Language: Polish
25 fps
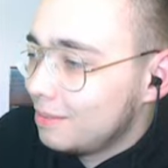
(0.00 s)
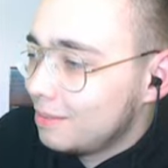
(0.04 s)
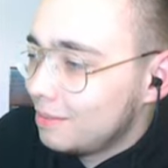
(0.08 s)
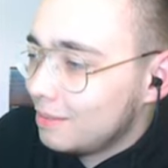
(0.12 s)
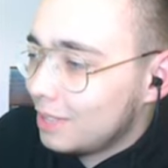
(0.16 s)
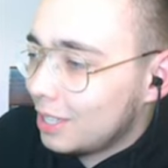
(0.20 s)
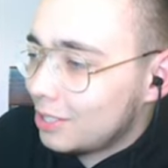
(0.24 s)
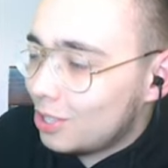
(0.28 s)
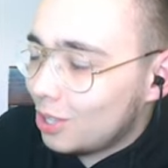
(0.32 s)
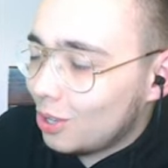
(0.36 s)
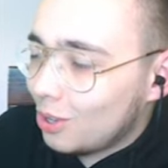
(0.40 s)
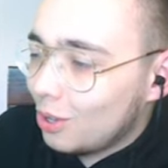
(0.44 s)

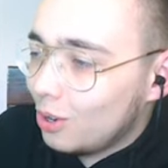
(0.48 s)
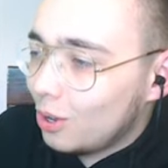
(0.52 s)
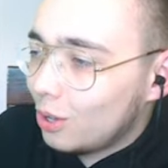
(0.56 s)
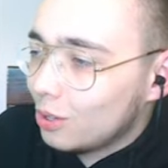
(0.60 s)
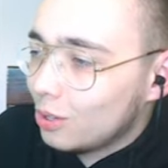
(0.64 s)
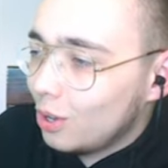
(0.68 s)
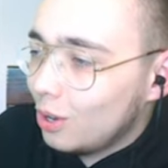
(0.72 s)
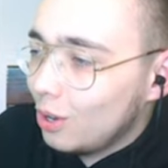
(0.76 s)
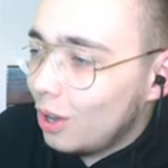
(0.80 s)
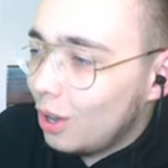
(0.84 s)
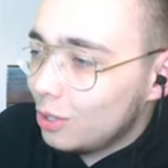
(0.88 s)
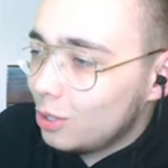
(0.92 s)
naszego
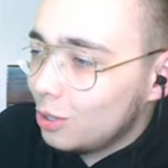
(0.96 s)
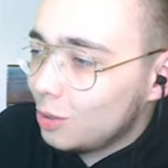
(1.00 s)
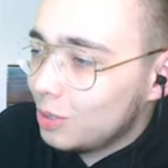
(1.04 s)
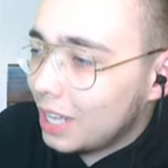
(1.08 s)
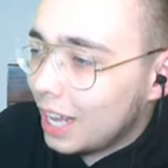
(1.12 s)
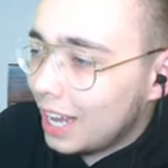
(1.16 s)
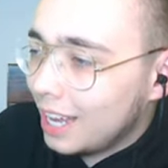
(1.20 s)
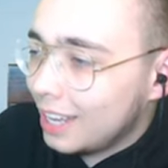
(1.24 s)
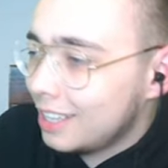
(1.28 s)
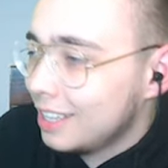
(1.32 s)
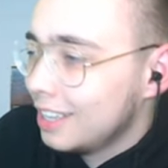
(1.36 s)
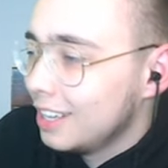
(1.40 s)
lądolodu,
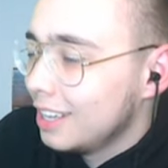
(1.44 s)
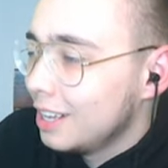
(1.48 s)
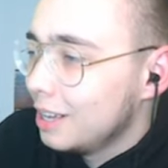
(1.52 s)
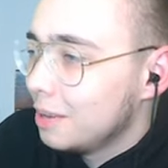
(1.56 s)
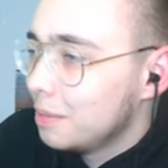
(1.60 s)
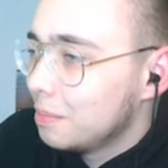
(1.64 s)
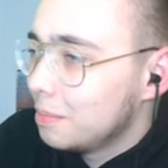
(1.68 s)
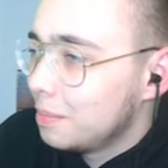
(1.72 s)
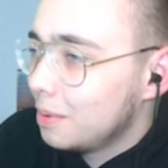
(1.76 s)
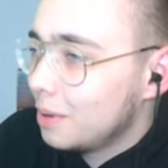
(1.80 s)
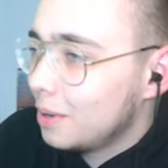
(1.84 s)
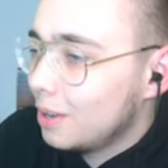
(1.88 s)
tak?
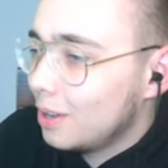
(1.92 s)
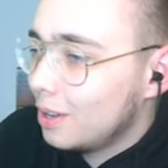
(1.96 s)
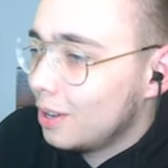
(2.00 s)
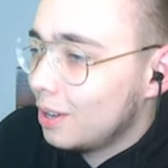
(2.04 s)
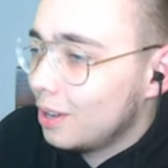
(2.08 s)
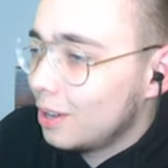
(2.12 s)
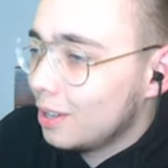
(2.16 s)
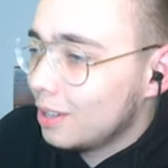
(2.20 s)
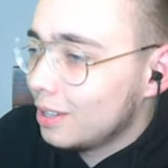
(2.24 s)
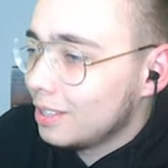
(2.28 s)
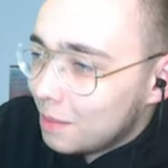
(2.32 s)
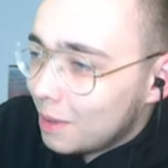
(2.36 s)

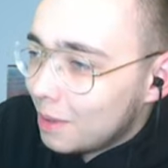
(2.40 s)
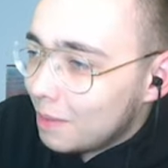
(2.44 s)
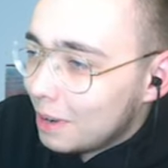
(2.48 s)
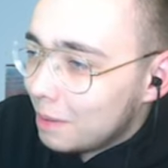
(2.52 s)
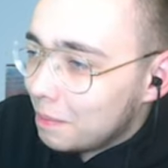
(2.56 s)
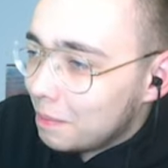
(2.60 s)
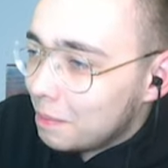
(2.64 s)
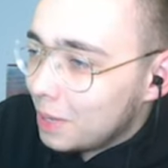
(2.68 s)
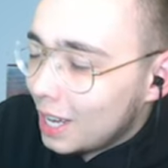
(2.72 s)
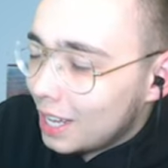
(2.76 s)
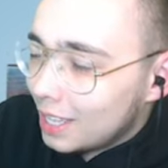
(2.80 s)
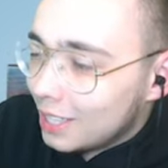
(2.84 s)
Bo... Dobra,
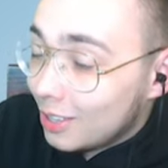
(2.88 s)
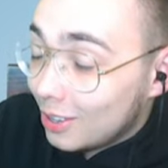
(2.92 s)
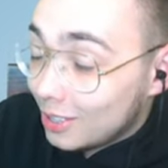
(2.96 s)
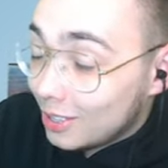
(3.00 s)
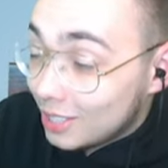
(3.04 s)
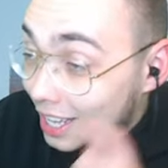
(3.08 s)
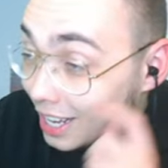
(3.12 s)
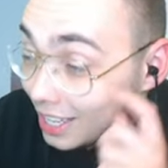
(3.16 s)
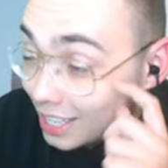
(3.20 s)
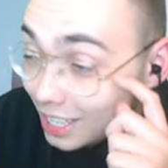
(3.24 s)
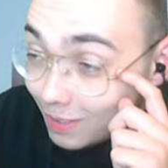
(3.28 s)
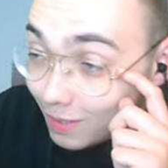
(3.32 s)
pijany
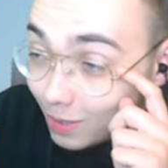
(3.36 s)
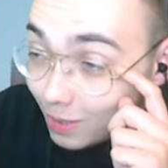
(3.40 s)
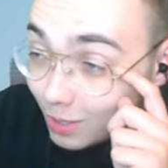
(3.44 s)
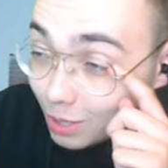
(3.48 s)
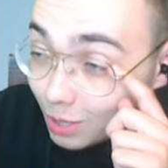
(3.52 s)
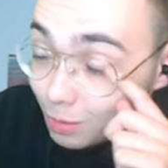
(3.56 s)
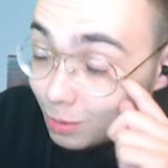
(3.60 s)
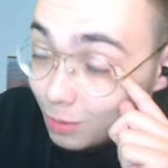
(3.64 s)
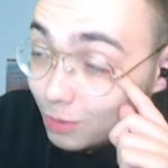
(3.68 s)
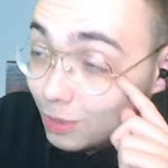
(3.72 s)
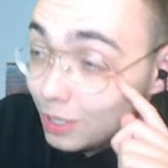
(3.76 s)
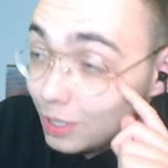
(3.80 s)
Oskar nie wie
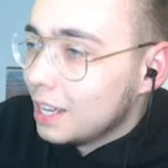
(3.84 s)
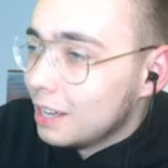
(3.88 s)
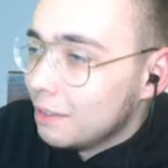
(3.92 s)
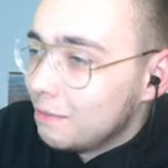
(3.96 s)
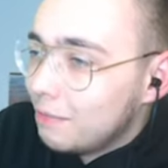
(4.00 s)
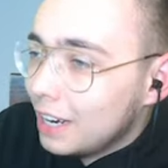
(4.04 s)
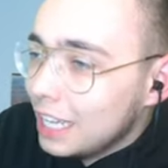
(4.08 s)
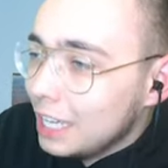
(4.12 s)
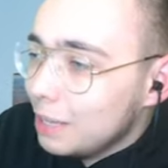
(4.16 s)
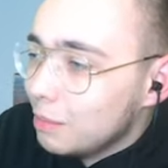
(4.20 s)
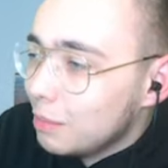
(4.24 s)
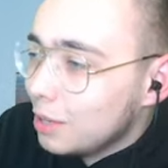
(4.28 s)
co mówi.
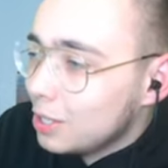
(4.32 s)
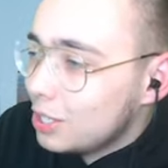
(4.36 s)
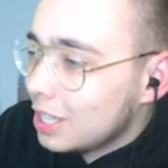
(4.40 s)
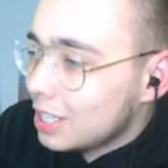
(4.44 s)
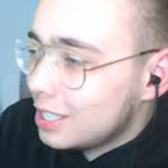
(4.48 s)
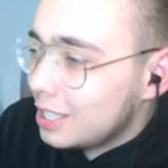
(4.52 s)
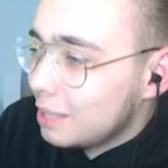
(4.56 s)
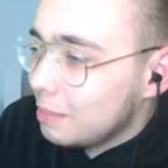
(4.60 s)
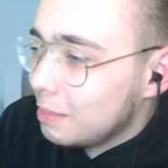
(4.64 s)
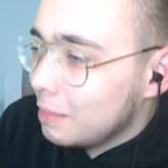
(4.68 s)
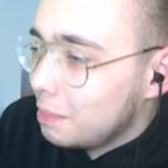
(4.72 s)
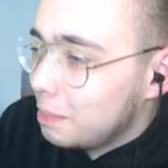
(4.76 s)
Walimy się
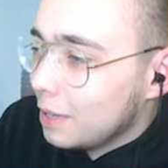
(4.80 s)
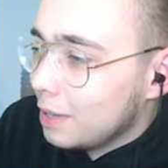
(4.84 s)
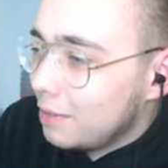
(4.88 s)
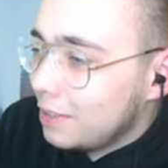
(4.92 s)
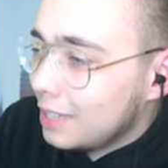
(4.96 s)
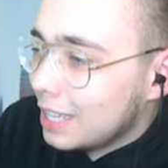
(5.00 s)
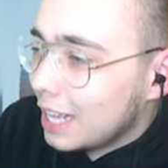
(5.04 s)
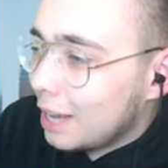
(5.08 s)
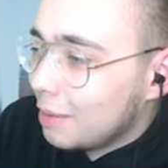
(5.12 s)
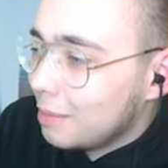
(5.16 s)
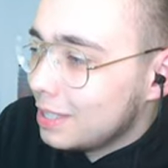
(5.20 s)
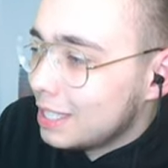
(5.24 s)
z tymi
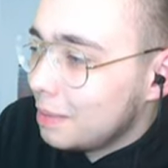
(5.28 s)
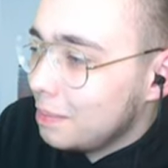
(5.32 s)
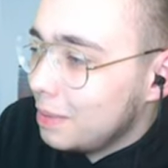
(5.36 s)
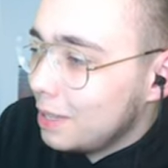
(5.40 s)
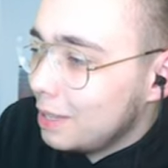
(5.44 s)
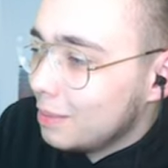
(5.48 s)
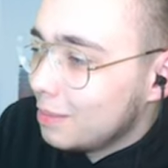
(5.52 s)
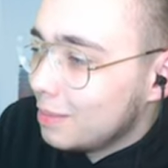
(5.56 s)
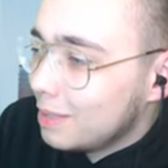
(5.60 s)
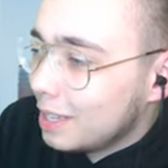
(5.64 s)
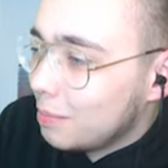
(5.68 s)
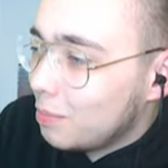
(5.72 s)
pingwinami,
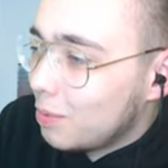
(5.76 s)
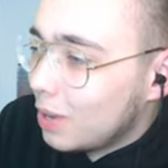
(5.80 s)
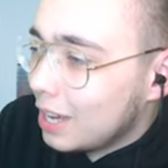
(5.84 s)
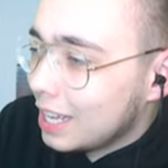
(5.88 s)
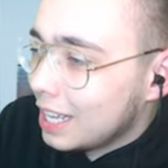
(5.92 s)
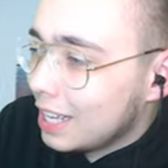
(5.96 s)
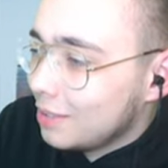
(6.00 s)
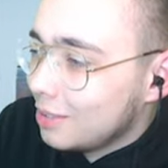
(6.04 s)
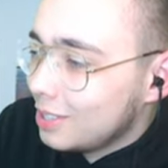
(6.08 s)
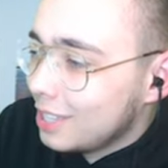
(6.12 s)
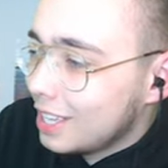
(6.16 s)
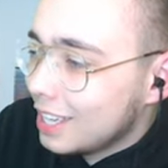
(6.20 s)
zabijmy je,
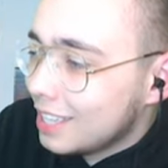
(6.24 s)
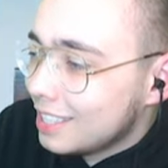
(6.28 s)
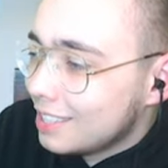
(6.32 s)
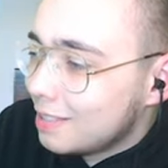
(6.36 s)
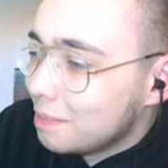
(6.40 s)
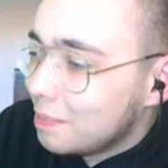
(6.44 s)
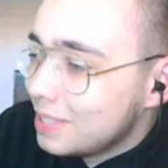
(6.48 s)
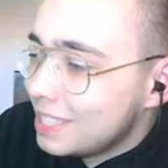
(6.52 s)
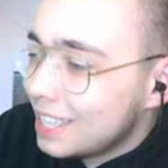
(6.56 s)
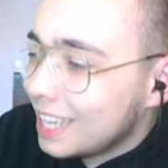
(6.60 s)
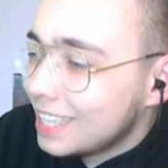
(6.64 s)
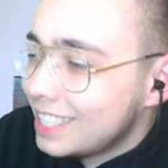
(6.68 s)
błagam. Nie,
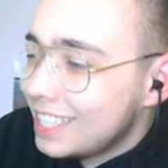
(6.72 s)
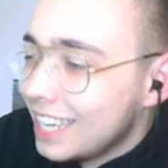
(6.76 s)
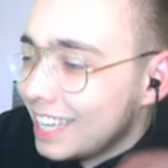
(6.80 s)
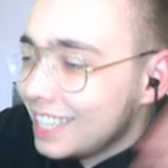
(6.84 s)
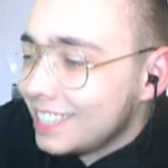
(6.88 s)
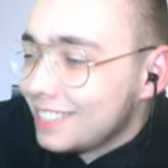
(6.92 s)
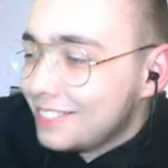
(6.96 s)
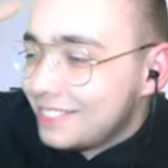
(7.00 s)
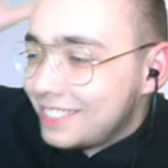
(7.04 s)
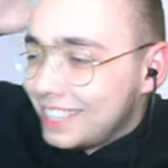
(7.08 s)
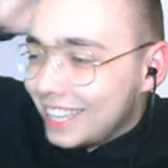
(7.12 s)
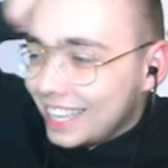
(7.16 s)
jestem
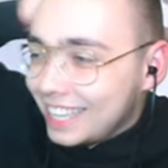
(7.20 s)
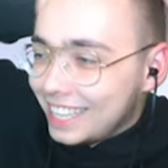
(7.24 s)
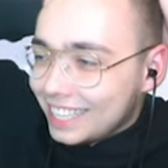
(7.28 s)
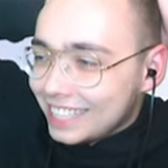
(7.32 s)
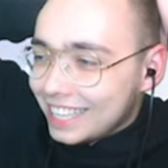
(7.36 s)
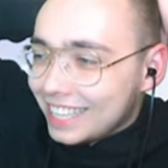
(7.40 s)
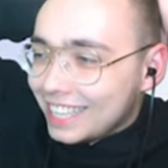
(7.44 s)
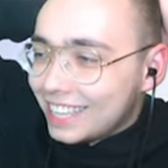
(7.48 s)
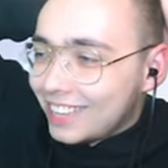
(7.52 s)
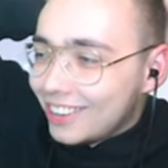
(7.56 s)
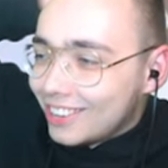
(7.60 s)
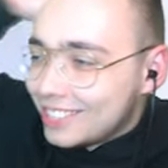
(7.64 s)
beznadziejny w tę grę,
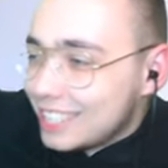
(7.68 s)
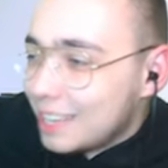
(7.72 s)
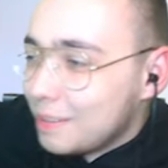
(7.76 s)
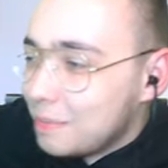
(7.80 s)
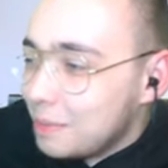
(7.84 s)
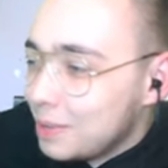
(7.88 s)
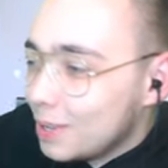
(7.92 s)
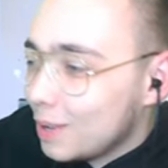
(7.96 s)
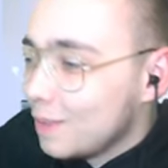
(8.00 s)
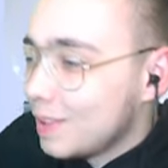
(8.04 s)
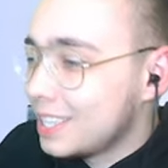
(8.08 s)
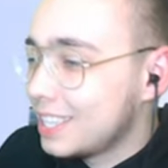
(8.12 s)
najgorzej,
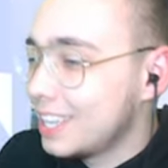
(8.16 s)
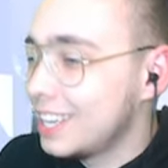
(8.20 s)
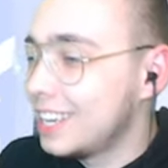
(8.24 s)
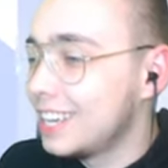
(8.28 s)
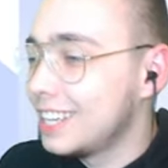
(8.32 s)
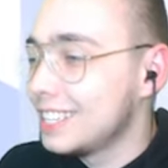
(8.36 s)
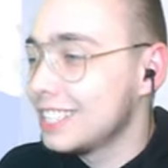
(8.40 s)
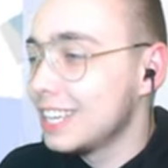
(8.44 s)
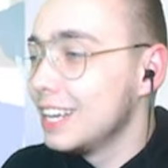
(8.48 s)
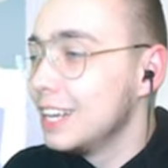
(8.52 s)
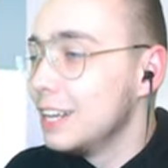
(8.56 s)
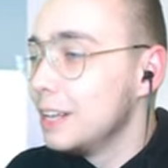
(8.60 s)
zabiją mnie
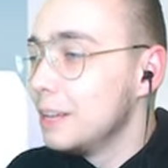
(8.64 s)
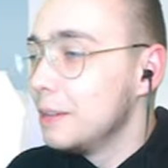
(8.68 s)
zaraz.